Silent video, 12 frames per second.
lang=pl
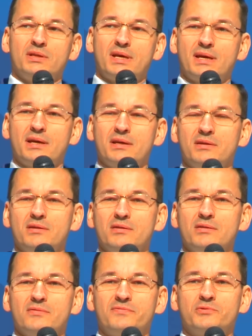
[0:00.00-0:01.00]
one
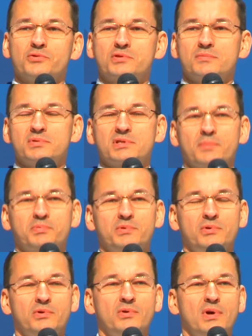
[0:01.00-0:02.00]
e, w dużym
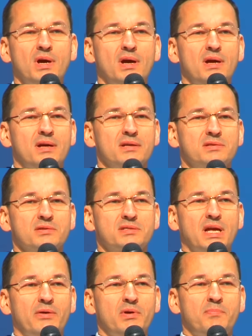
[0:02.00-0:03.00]
stopniu
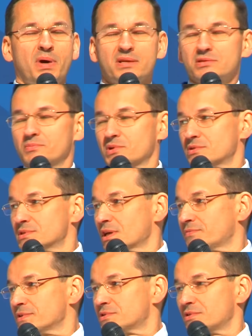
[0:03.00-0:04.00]
zostały bardzo mocno